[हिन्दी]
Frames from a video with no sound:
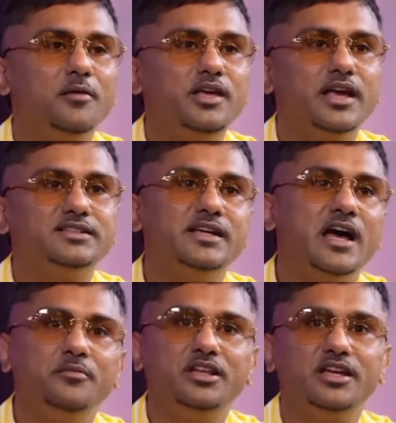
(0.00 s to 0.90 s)
आपकी एक
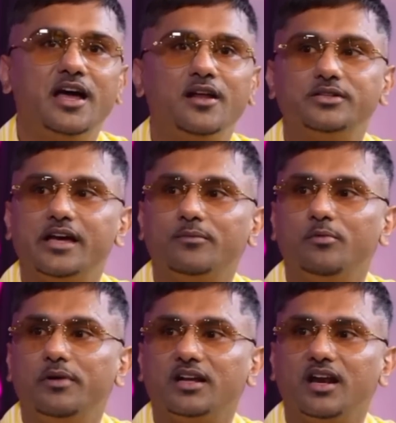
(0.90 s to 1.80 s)
ऐसी आर्मी तैयार हो जाए
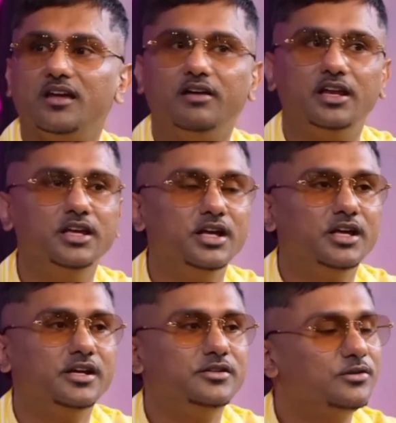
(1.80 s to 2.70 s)
आपको प्यार करने वाली
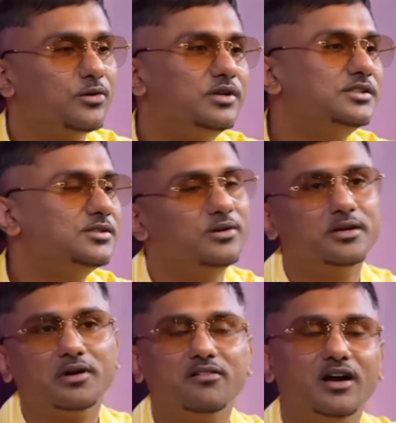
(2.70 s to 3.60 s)
कि जो ट्रोलिंग
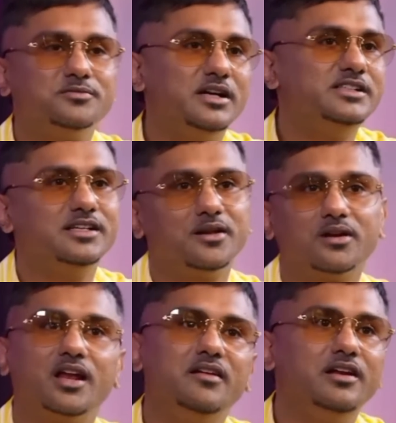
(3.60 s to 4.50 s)
श्रोलिंग बकवासबाजी
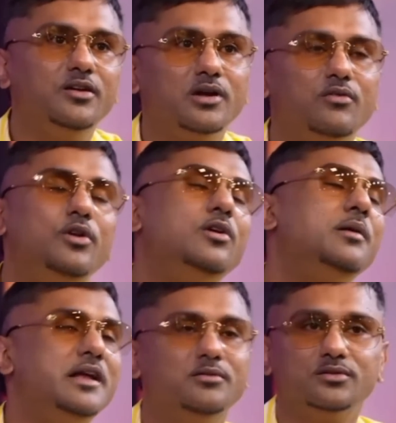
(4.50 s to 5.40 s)
इधर उधर करने वाले लोग हैं
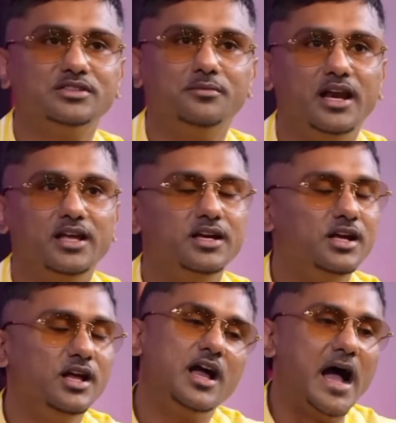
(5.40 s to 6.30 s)
वही लोग अपने आप उनको संभाल
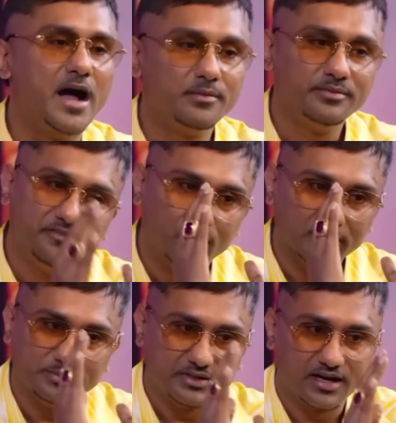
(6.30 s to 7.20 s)
लें आप अपने
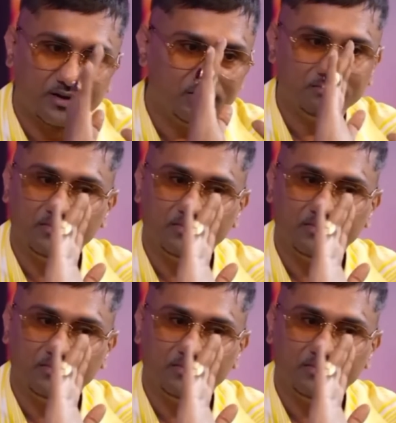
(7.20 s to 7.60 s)
फोकस पे रगे